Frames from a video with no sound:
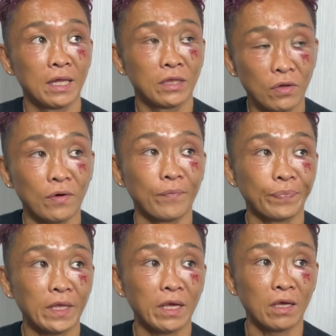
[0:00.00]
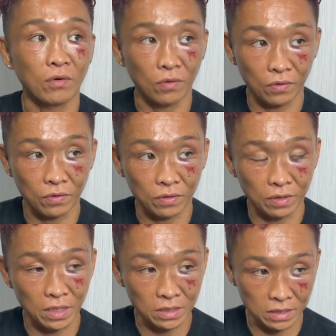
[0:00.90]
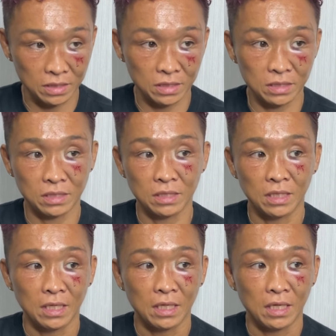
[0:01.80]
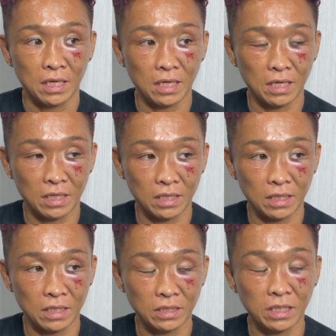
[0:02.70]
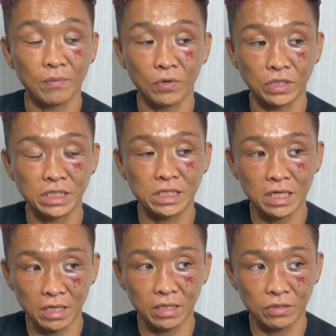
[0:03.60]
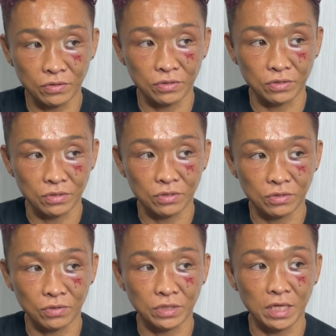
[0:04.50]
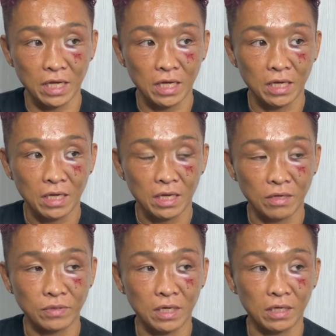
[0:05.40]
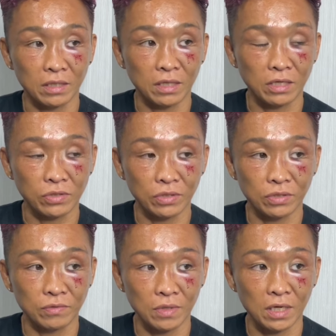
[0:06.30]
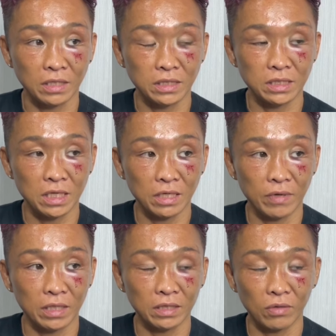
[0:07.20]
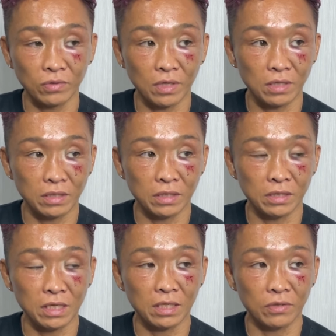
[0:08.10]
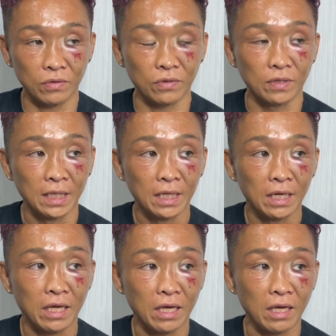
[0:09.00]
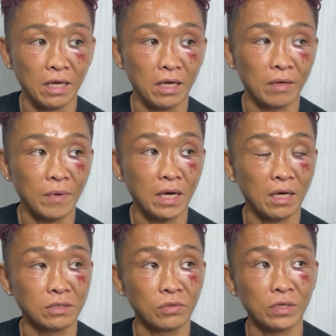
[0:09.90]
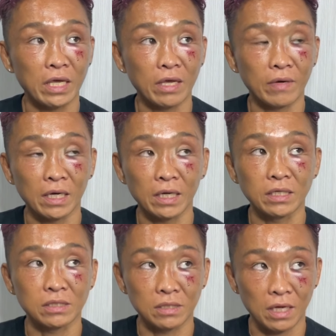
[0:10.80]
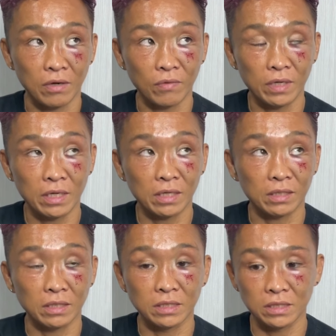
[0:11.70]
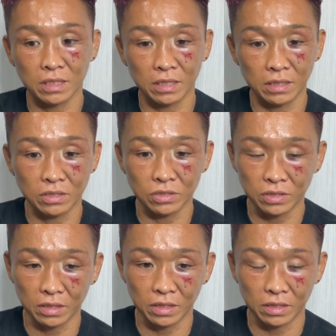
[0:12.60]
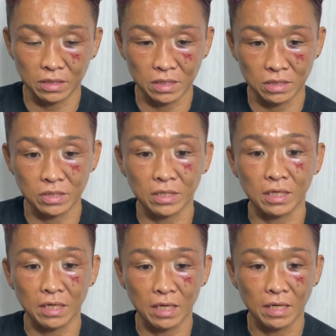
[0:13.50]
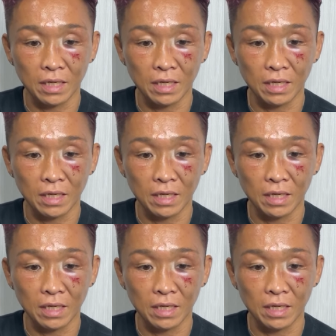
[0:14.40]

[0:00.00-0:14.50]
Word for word: の、えー、子です。えー、しかも、肘ありルールとしてね、えー、普段竹添君は肘やりをやったことあるって言ってたけど、えー、まあその経験はかなり少ない俺なんか肘やりでずっとやってきた選手だからね